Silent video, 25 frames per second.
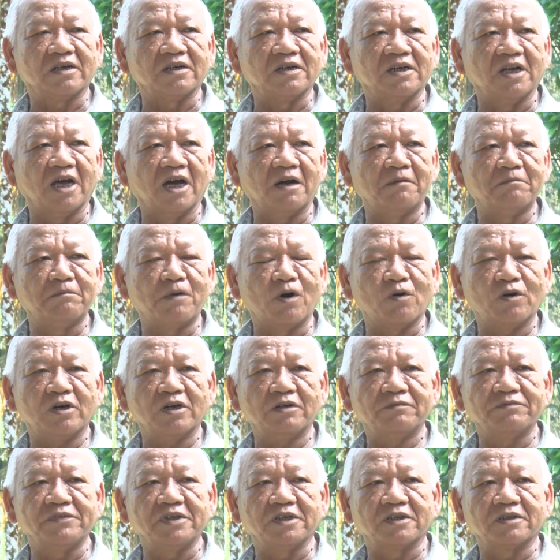là một
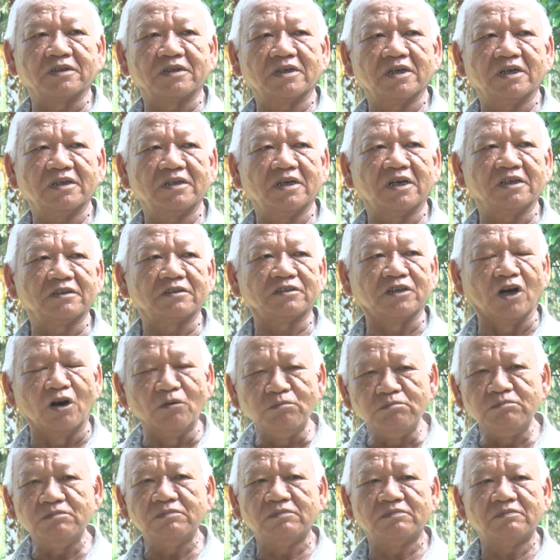cái việc là
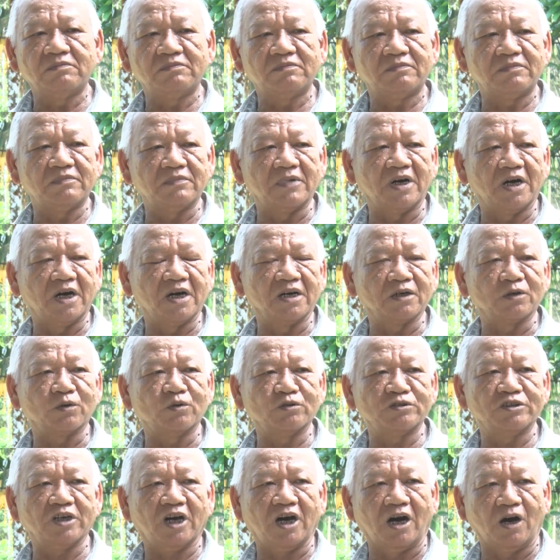chung à,
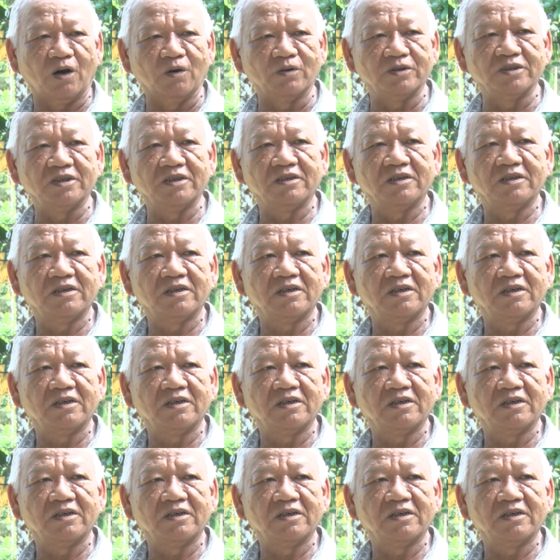của xã hội